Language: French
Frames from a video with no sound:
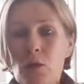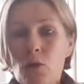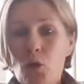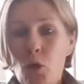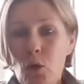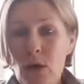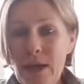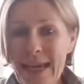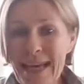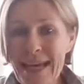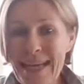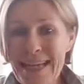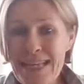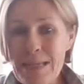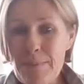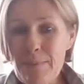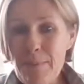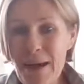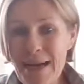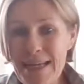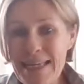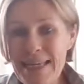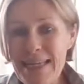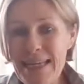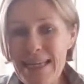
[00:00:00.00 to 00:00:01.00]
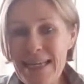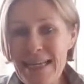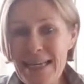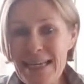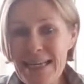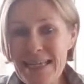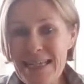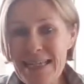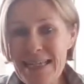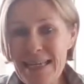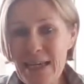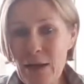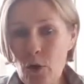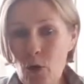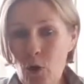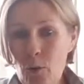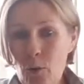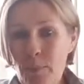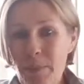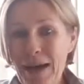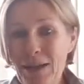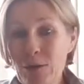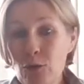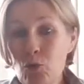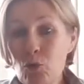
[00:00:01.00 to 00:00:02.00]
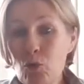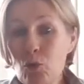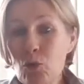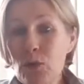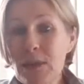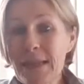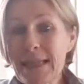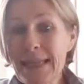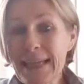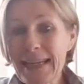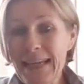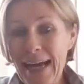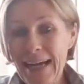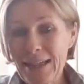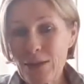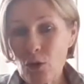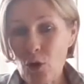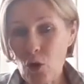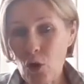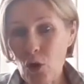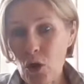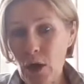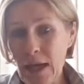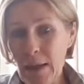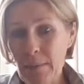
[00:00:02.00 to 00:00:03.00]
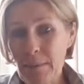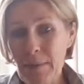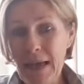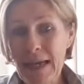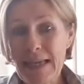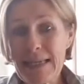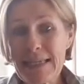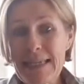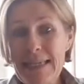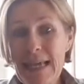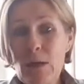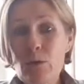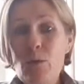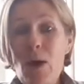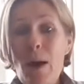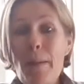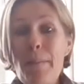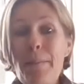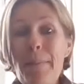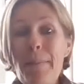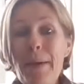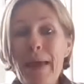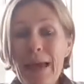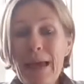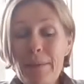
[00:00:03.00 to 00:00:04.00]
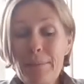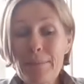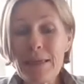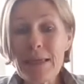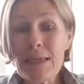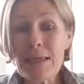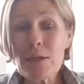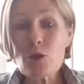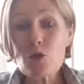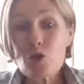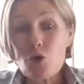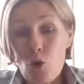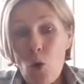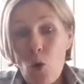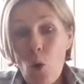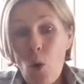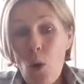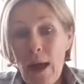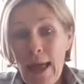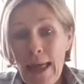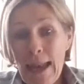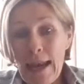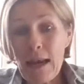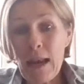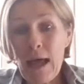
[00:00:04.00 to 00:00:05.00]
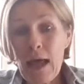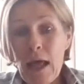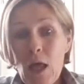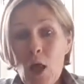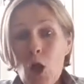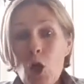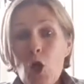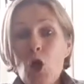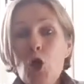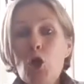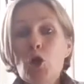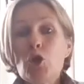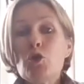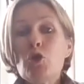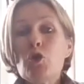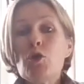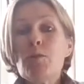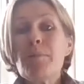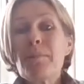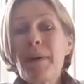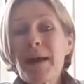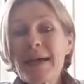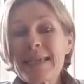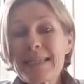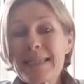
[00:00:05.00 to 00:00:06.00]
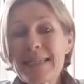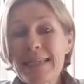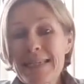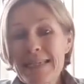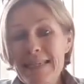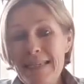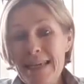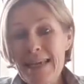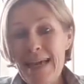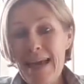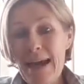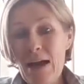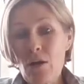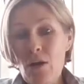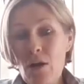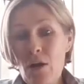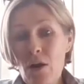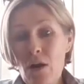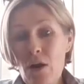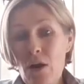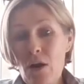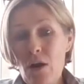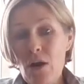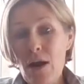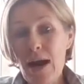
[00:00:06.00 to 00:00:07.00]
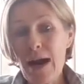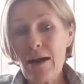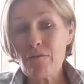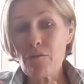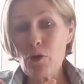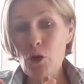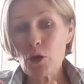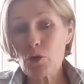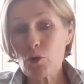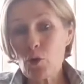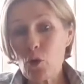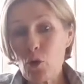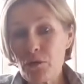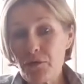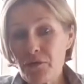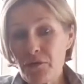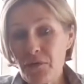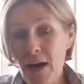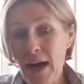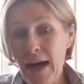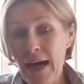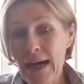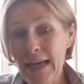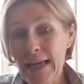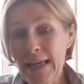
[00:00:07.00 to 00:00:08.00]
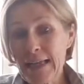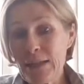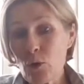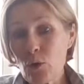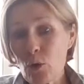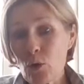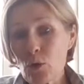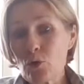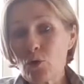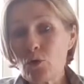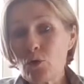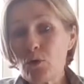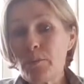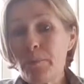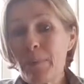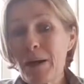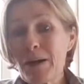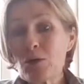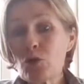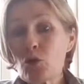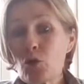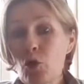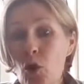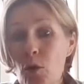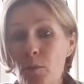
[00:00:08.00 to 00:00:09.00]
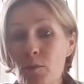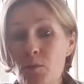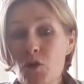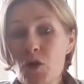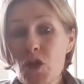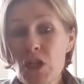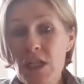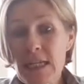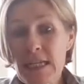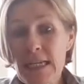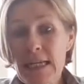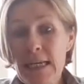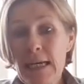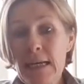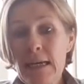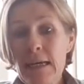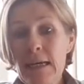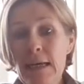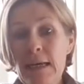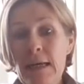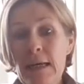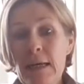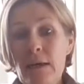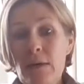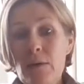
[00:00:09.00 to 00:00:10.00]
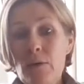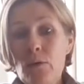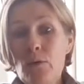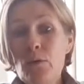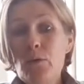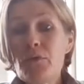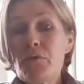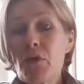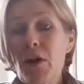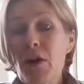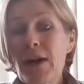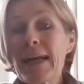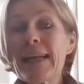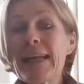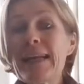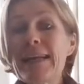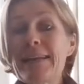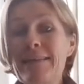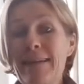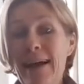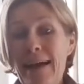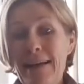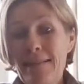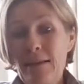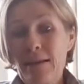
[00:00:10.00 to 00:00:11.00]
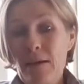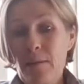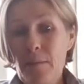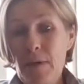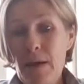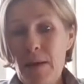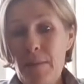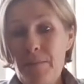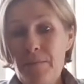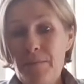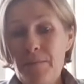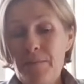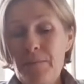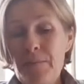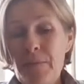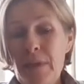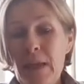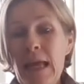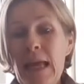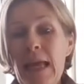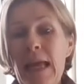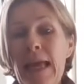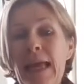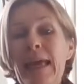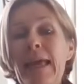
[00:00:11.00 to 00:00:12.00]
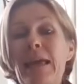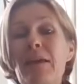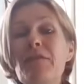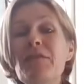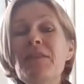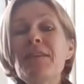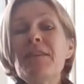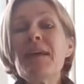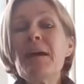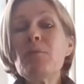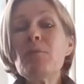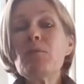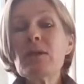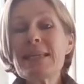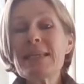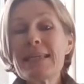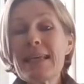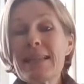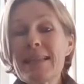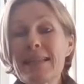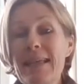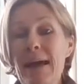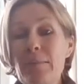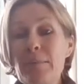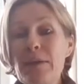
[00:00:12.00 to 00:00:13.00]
Donc, espacer ses repas toutes les quatre heures, eh bien, ça lui a permis, selon elle, de ne pas se laisser euh, avoir trop faim et donc de ne pas trop manger une fois qu'elle était à table. Évidemment que cette